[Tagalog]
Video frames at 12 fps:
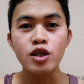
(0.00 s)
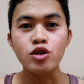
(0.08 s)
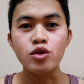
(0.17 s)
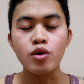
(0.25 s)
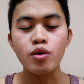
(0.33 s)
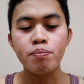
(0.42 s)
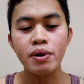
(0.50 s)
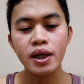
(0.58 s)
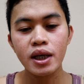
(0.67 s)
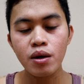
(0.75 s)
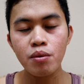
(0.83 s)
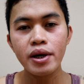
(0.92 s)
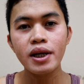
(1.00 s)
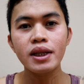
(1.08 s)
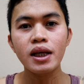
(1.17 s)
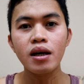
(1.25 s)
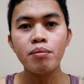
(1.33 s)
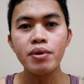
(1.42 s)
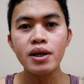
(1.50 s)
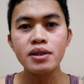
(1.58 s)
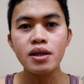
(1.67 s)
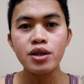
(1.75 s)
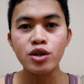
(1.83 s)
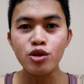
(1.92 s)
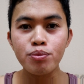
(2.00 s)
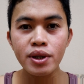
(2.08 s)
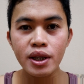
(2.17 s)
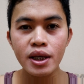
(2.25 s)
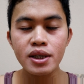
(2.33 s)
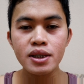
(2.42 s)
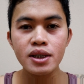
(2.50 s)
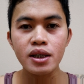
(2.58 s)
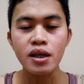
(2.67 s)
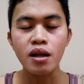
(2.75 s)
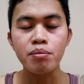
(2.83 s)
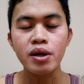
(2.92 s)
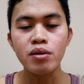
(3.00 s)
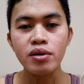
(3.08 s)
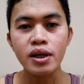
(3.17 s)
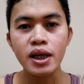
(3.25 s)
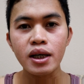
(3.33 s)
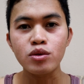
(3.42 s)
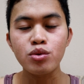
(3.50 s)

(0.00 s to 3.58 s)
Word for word: So, pag ikaw ay natanggap na sa recruitment agency dahil meron ka ng